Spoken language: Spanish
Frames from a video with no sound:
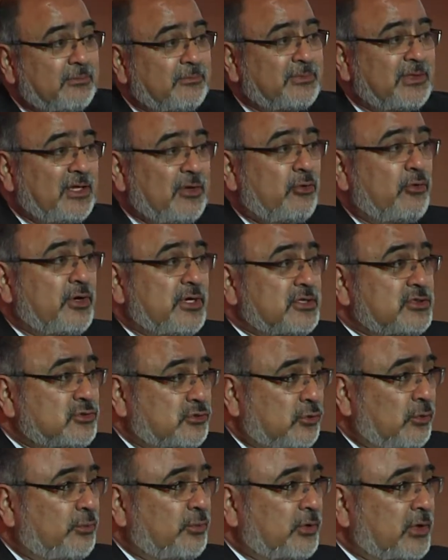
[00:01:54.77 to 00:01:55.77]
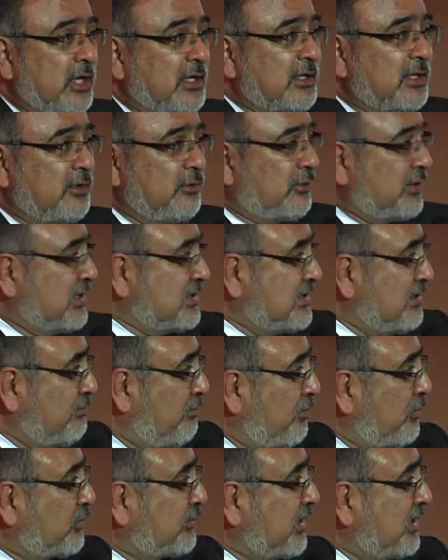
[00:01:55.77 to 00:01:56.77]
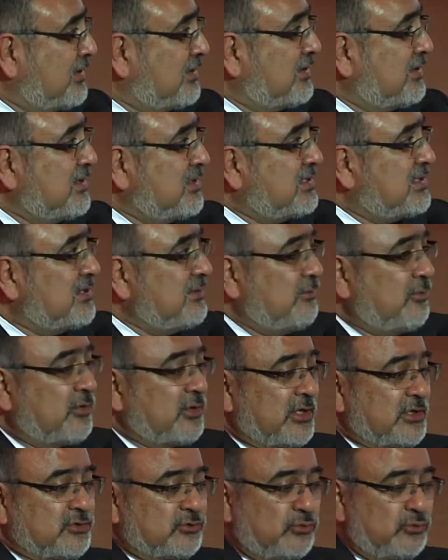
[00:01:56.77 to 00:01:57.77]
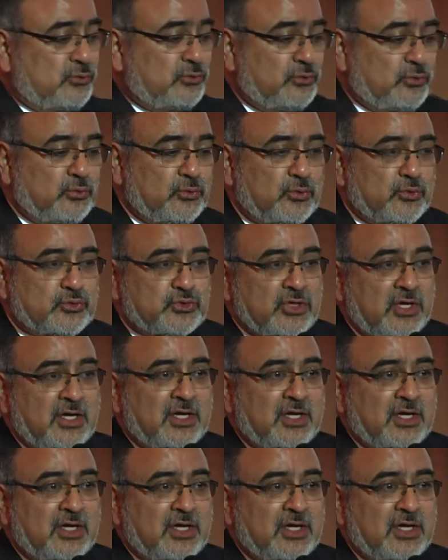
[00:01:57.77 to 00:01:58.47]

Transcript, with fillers: digo esto, porque creo que es importantísimo que estos nudos